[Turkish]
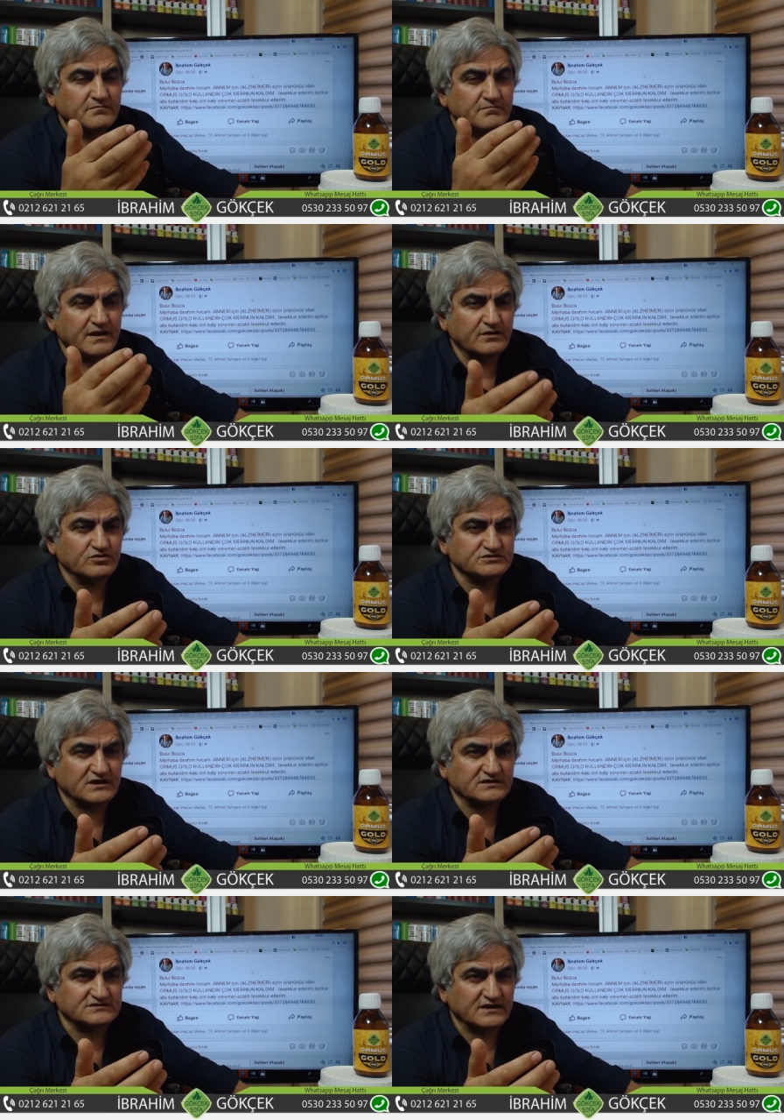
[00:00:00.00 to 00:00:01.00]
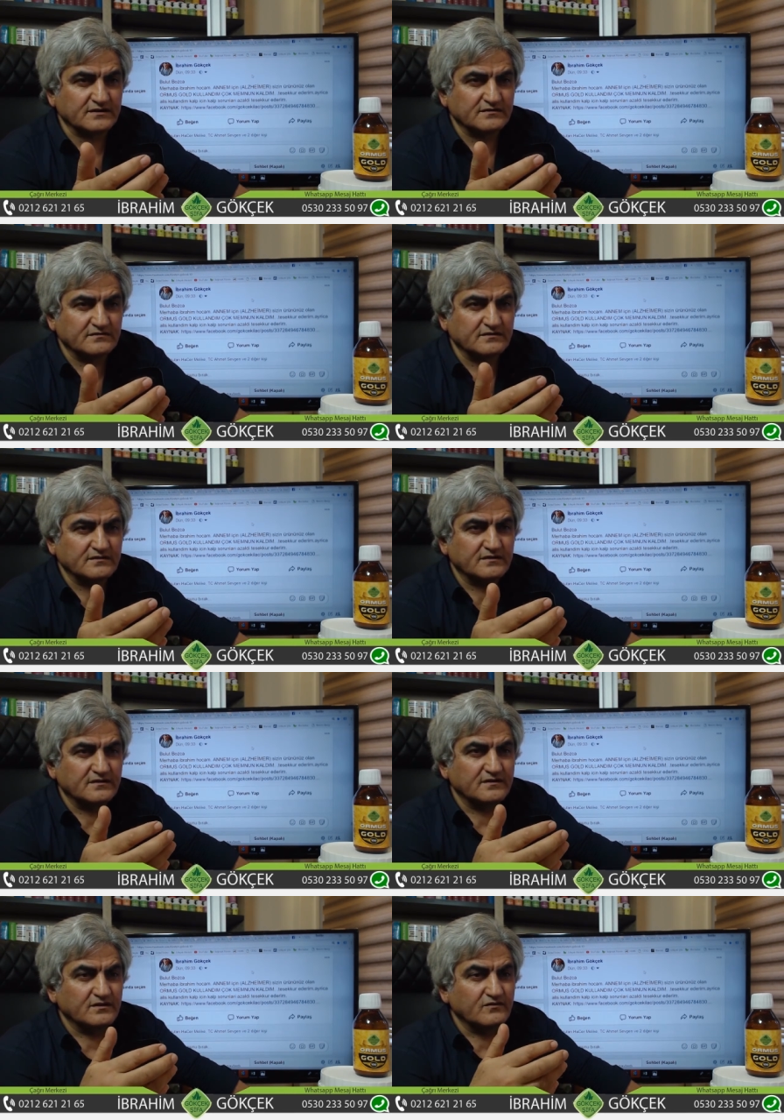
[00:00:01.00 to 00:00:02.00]
Ben o şahsa
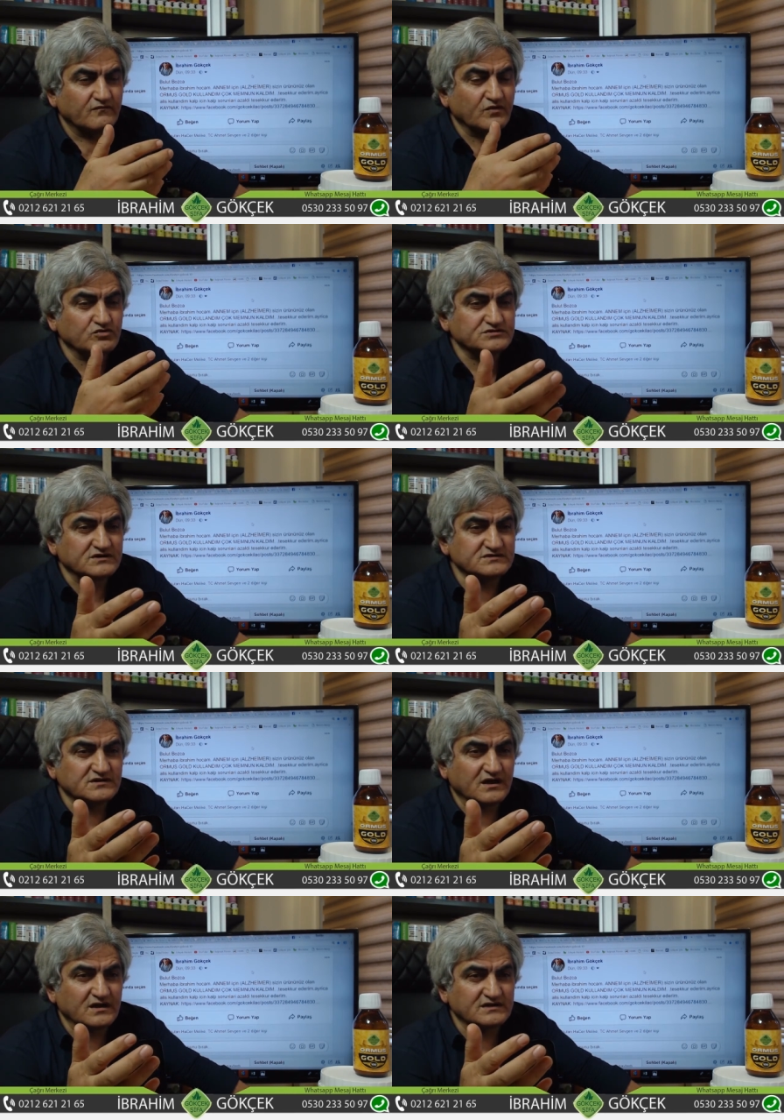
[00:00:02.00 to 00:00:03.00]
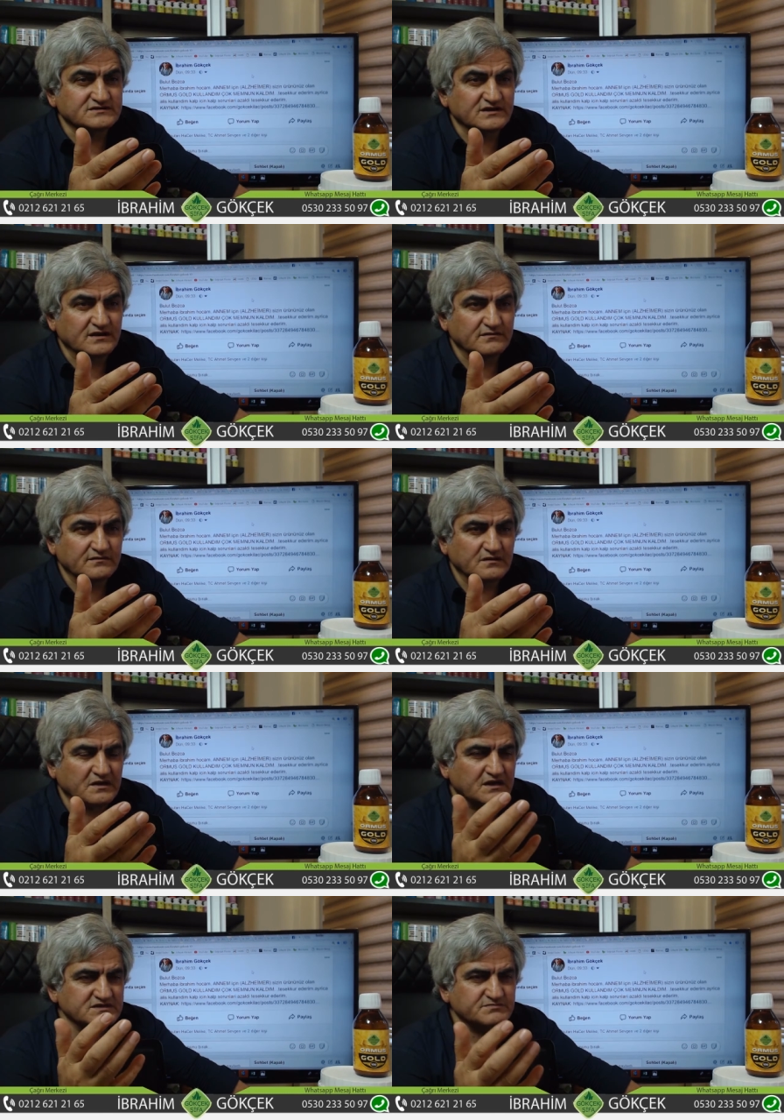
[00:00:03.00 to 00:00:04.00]
ve o şahsın ailesine
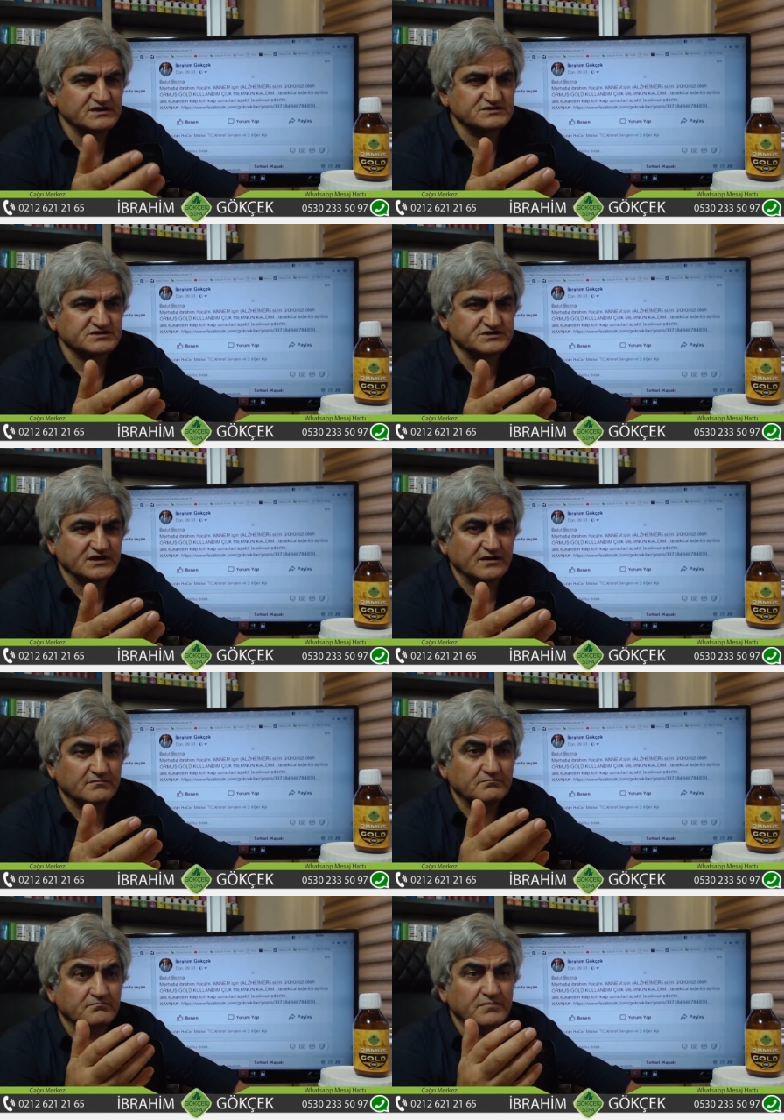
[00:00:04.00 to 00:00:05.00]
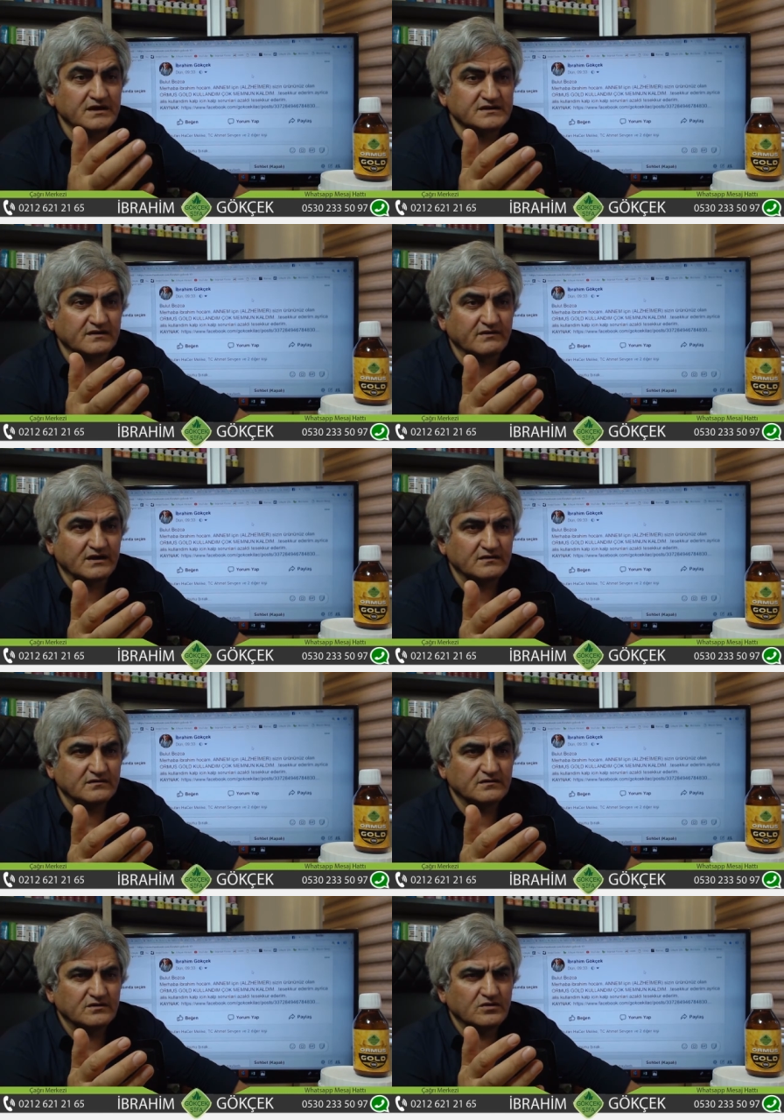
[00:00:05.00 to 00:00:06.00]
en az 5 kişiye bedava
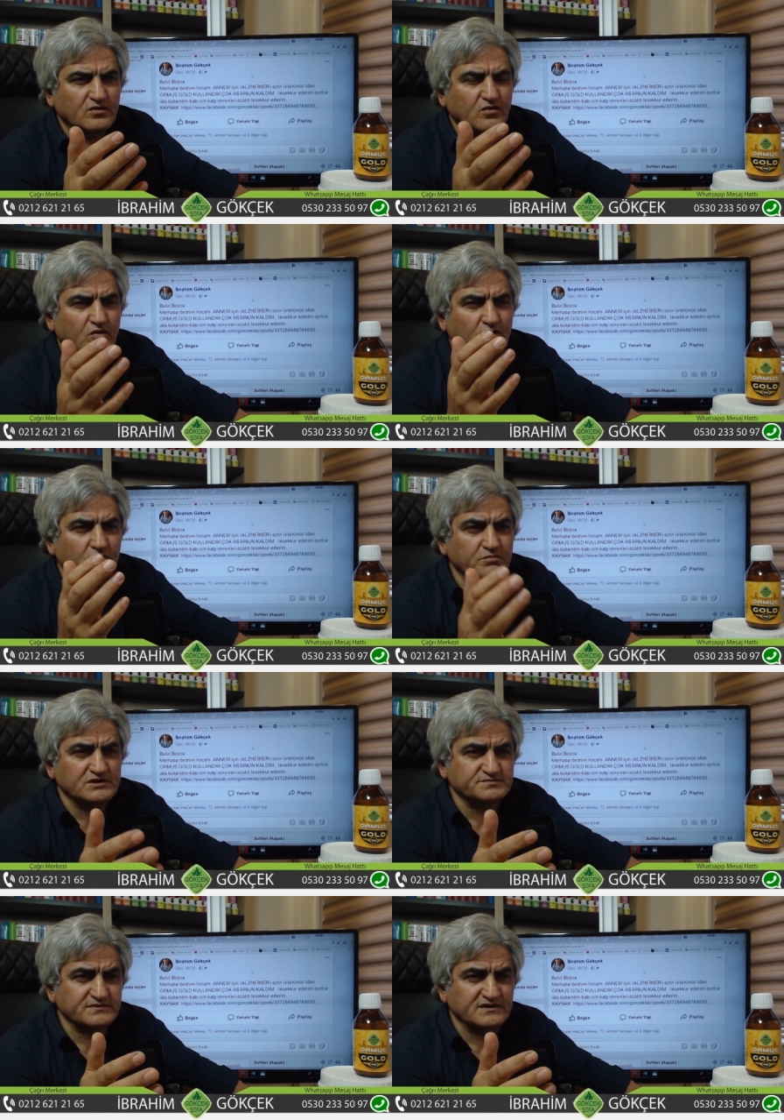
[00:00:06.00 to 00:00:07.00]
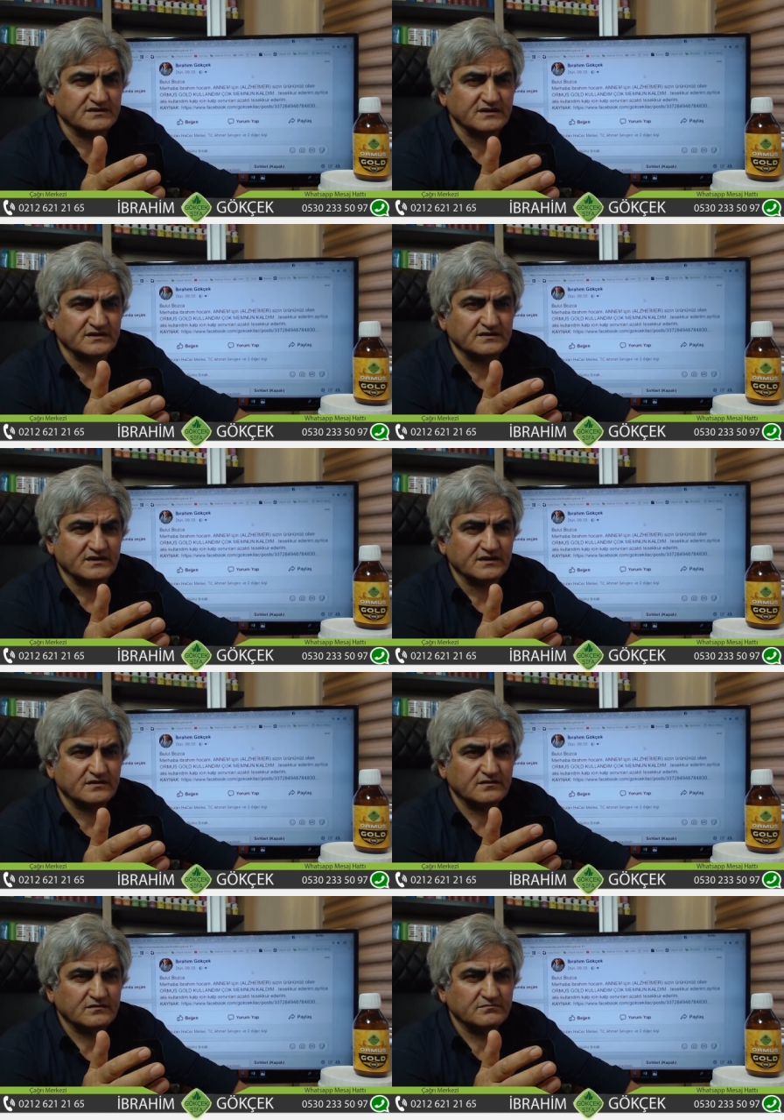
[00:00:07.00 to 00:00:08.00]
15 bin lira değerinde
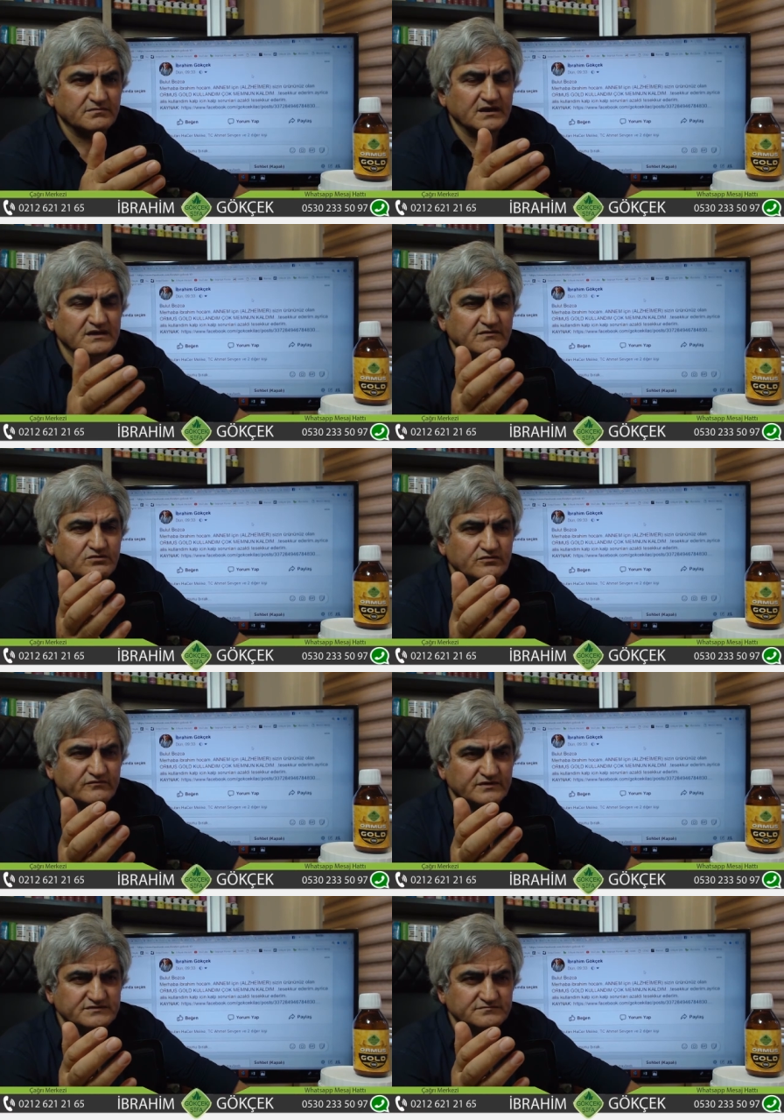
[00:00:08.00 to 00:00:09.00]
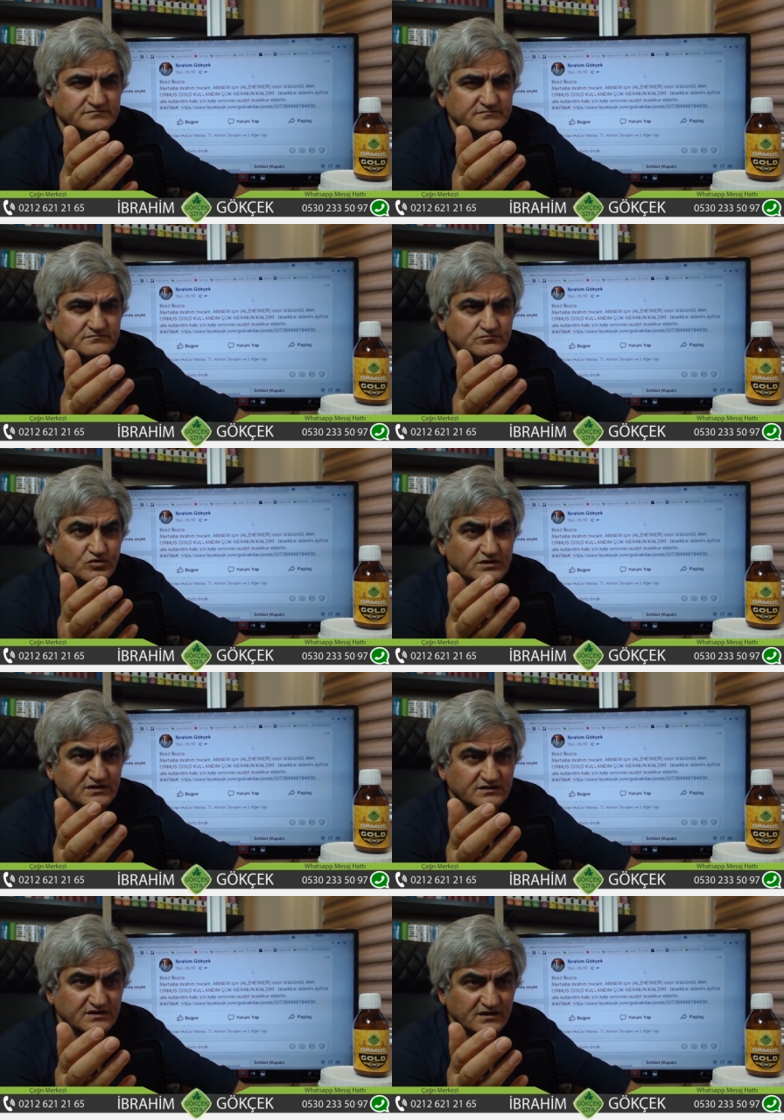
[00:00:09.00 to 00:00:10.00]
bedava ürün vereceğim. Bu kadar
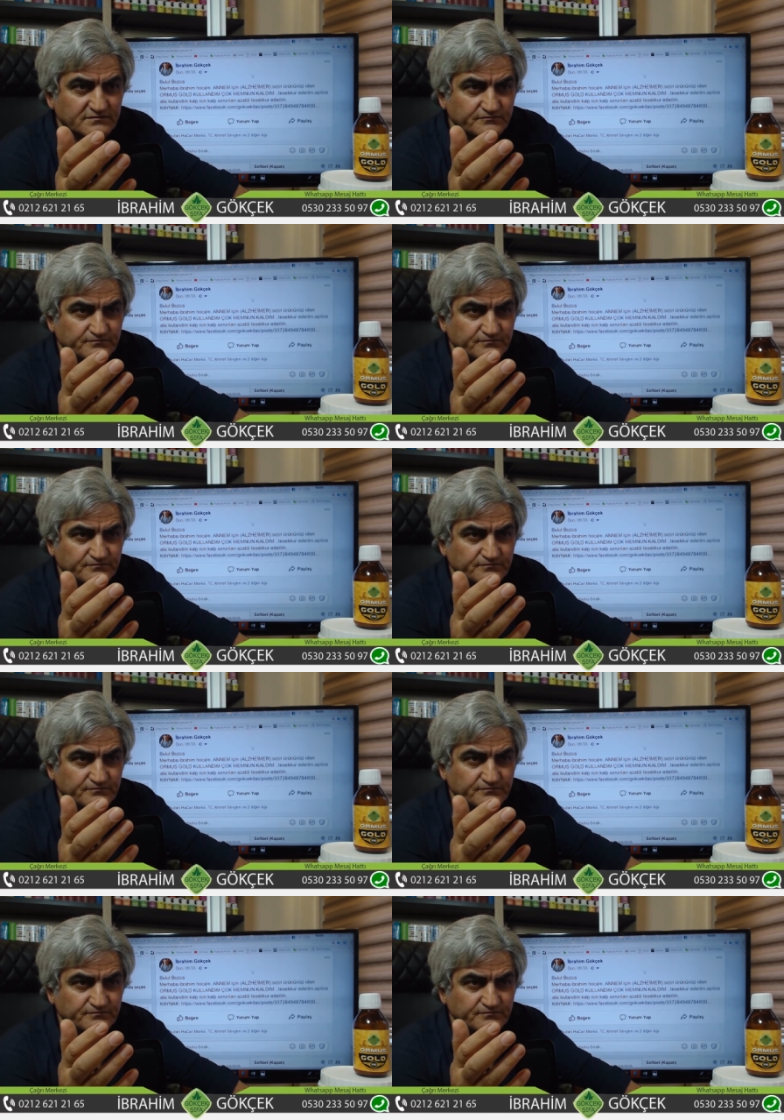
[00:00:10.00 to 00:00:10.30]
iddialıyım.